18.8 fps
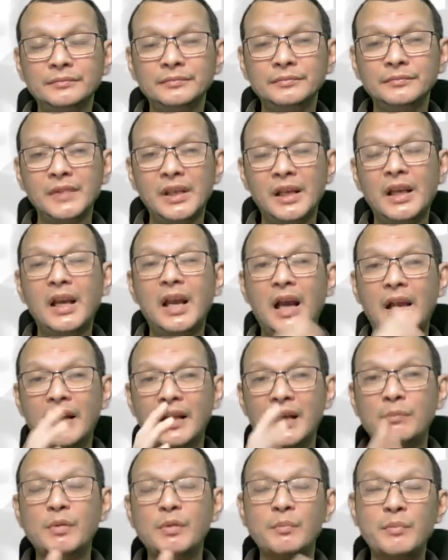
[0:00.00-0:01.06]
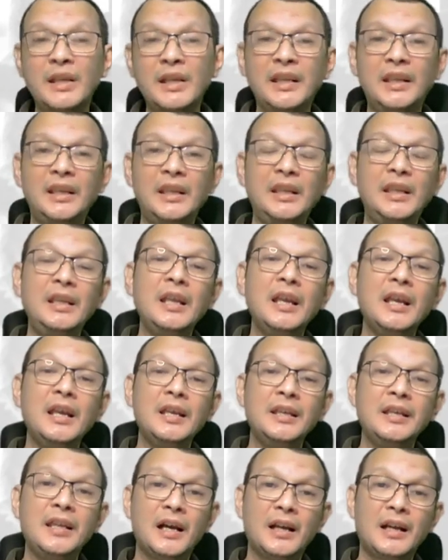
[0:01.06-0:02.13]
ya, Anda memiliki
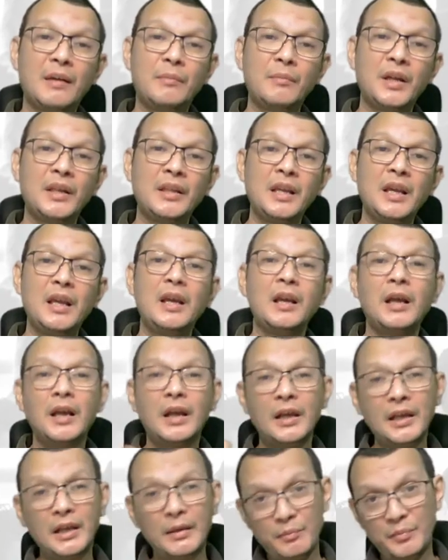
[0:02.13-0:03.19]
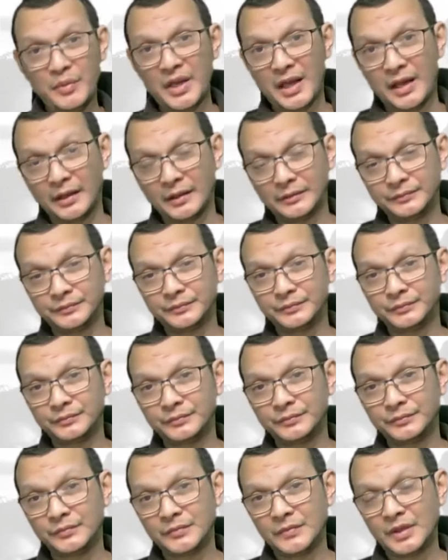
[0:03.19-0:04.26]
yang namanya impian
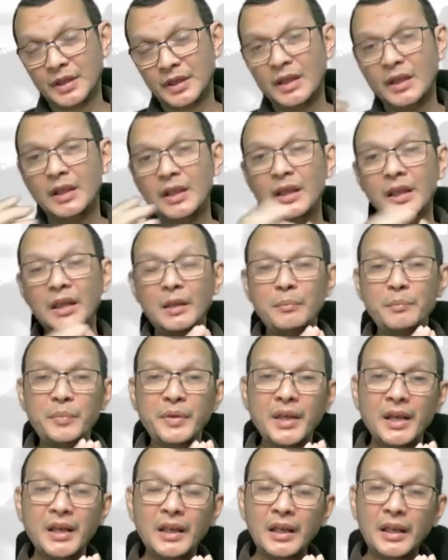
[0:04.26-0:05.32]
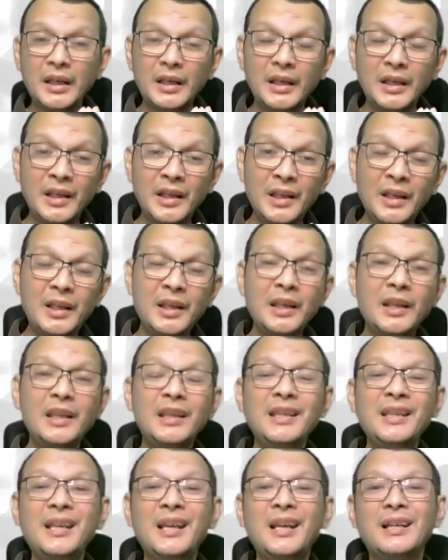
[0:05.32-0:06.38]
Impian ini
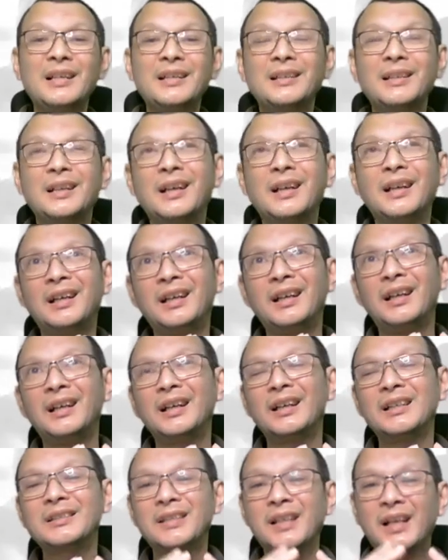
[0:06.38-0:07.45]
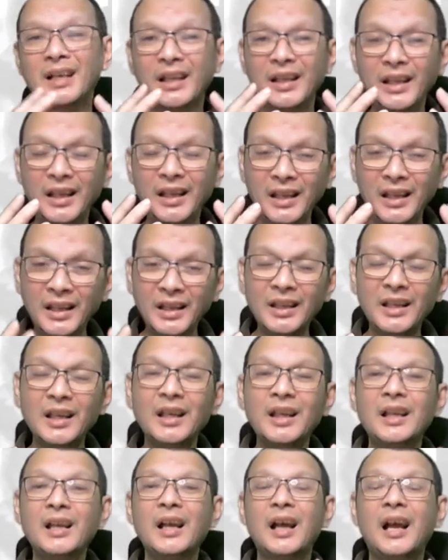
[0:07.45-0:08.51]
yang uh, sering
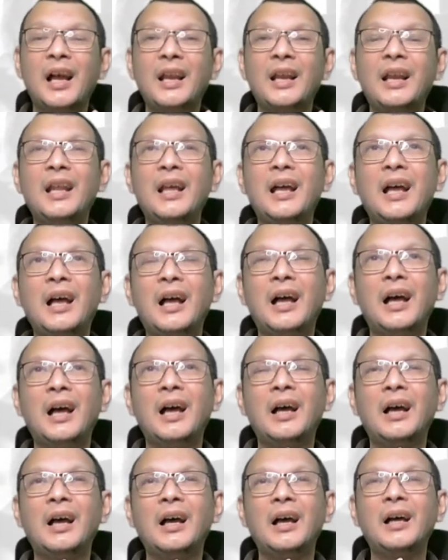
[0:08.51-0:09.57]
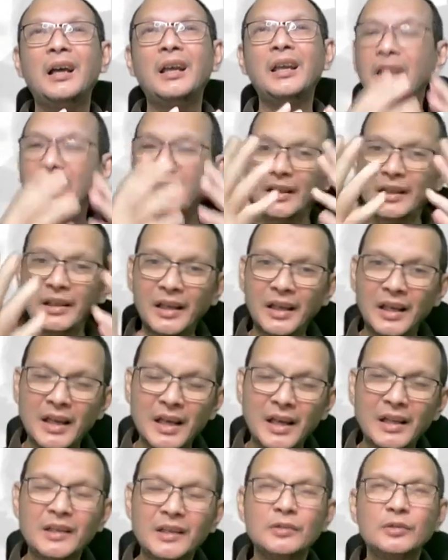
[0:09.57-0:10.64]
Anda
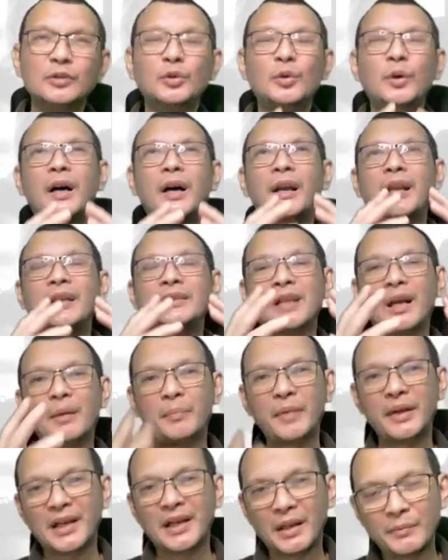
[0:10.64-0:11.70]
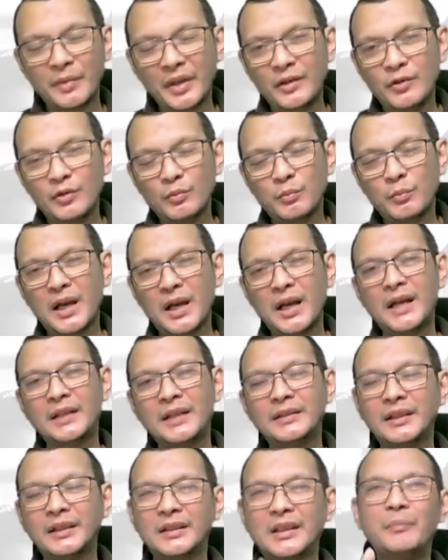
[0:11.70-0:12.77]
inginkan untuk Anda capai dalam kehidupan,
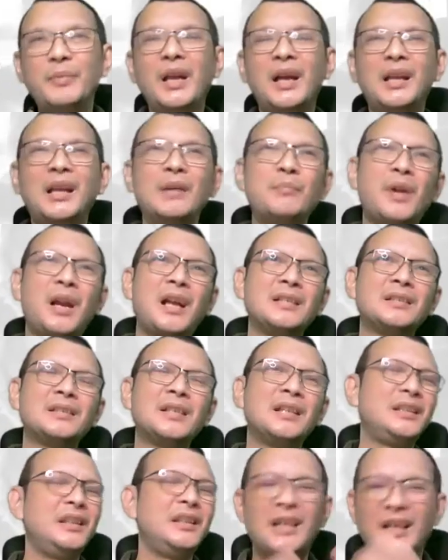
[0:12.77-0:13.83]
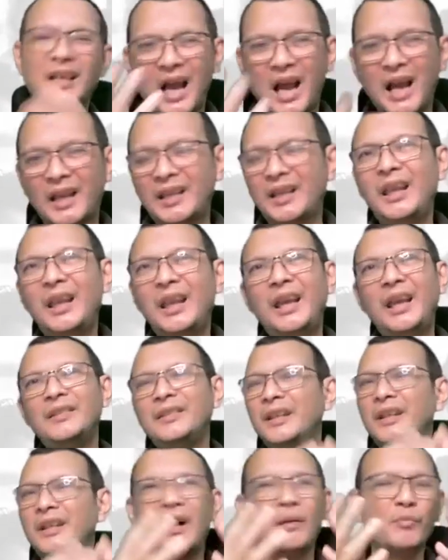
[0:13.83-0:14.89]
tetapi Anda merasa tidak yakin,
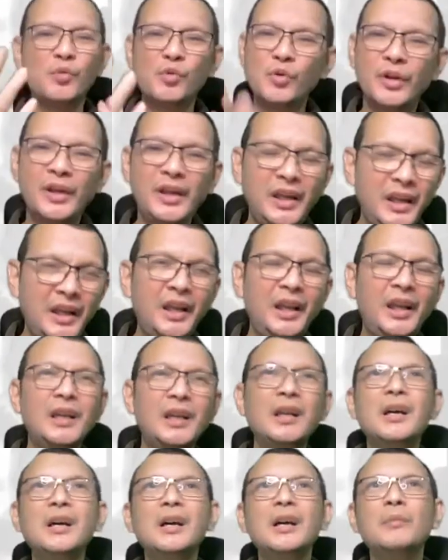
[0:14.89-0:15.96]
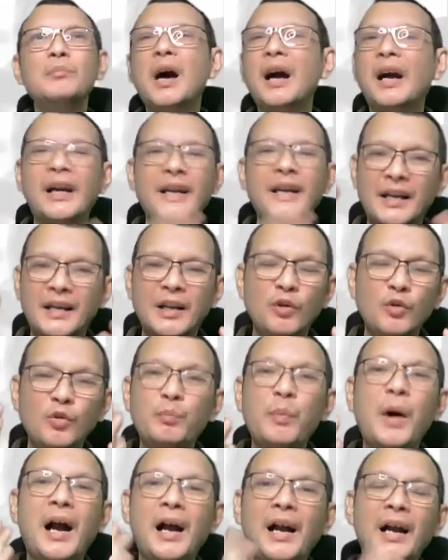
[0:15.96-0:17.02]
tidak mungkin, bahkan Anda
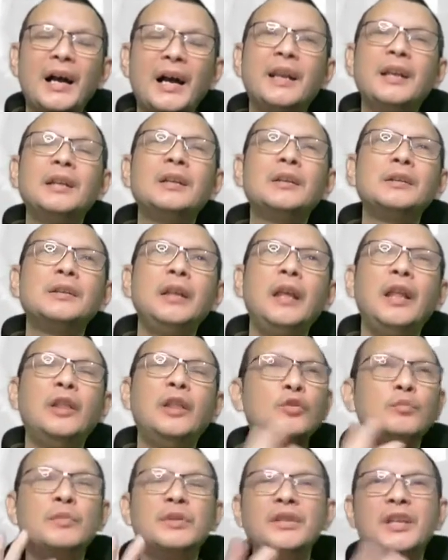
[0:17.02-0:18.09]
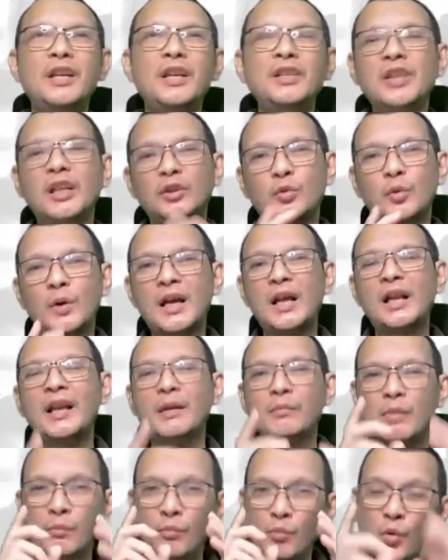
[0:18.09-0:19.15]
lupakan itu menjadi satu hal
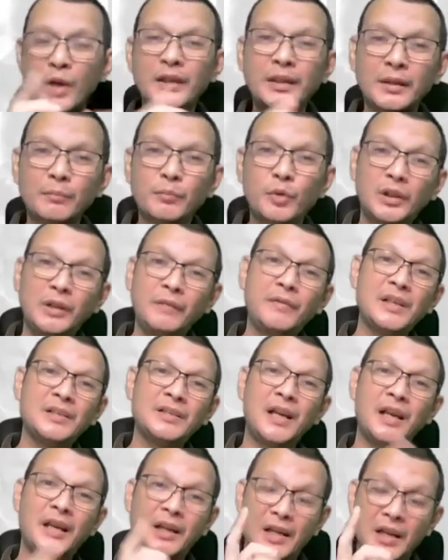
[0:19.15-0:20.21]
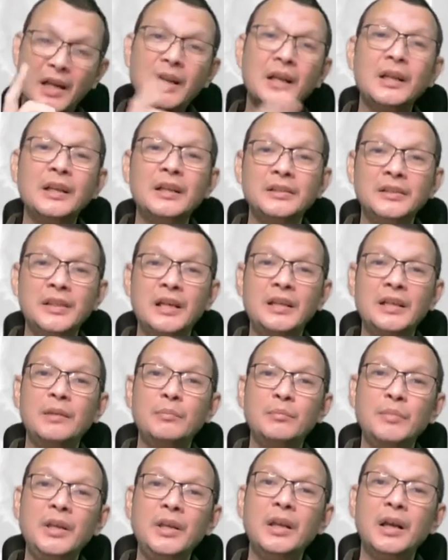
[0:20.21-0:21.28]
yang membuat motivasi Anda jadi
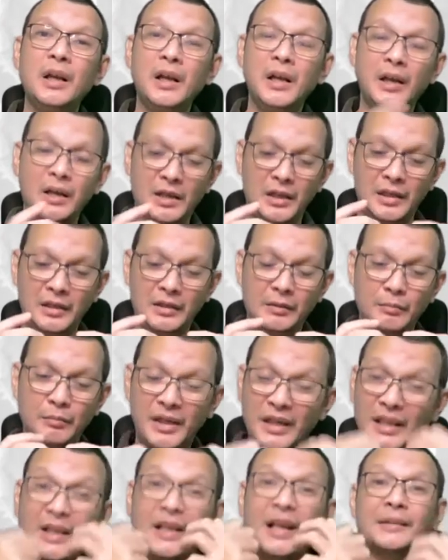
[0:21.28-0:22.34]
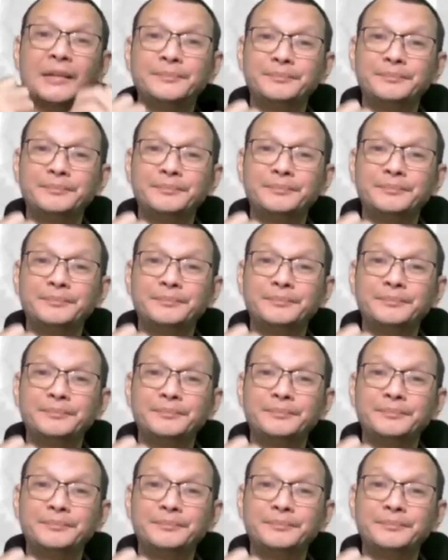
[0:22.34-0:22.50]
lebih uh, meningkat.